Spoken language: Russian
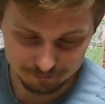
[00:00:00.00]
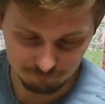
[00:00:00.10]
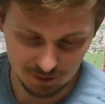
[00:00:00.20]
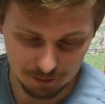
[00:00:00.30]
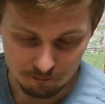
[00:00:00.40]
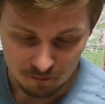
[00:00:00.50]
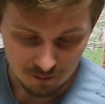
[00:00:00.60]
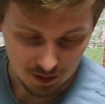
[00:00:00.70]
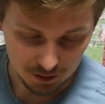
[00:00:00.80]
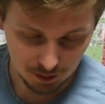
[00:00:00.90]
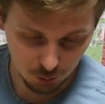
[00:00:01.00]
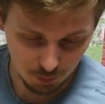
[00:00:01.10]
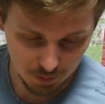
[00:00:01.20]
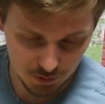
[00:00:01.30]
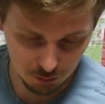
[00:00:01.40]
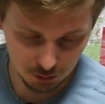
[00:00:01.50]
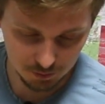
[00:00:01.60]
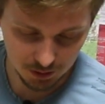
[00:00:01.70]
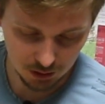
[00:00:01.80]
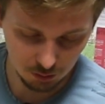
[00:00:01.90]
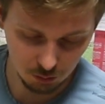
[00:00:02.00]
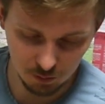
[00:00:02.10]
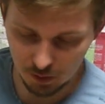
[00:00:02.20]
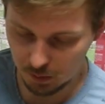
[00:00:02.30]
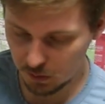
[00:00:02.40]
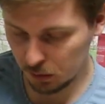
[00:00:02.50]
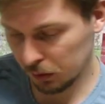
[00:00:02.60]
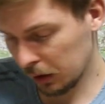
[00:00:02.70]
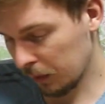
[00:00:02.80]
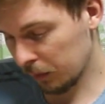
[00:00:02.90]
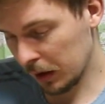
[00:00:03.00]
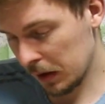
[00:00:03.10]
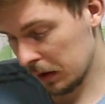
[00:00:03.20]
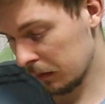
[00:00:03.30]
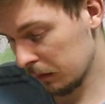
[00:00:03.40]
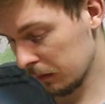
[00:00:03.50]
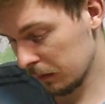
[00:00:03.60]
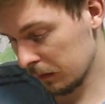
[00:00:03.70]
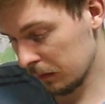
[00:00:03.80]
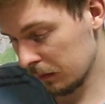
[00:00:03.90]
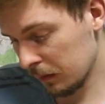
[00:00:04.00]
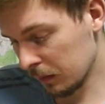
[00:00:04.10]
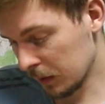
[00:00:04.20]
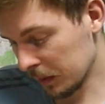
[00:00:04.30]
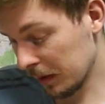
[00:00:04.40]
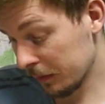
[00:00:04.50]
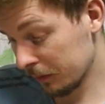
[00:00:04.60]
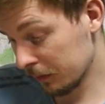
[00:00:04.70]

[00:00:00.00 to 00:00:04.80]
Да. Набор посуды на одну-две персоны компании Сплав.